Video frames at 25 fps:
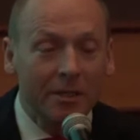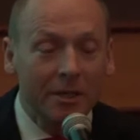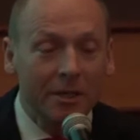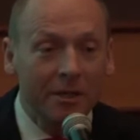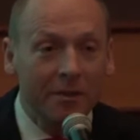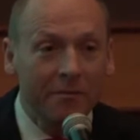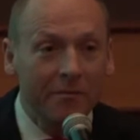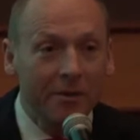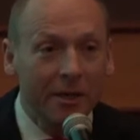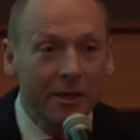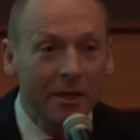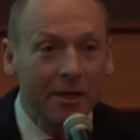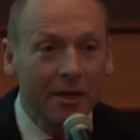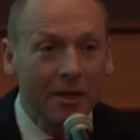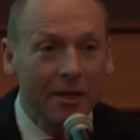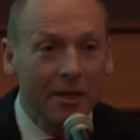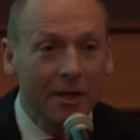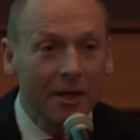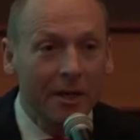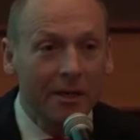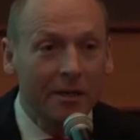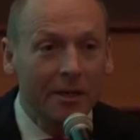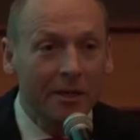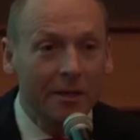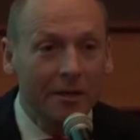czasach i w jakich
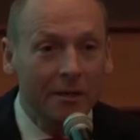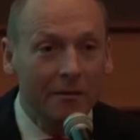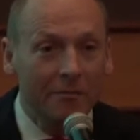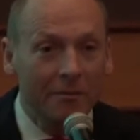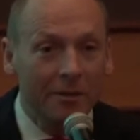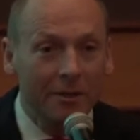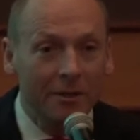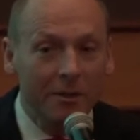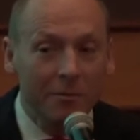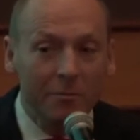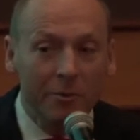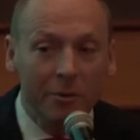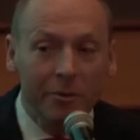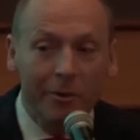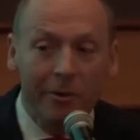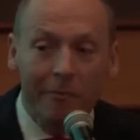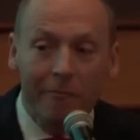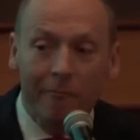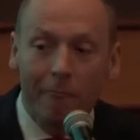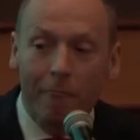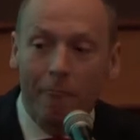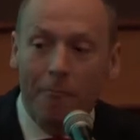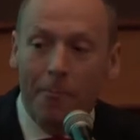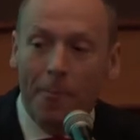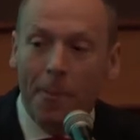realiach ja wtedy
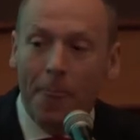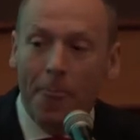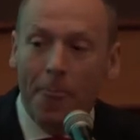byłem.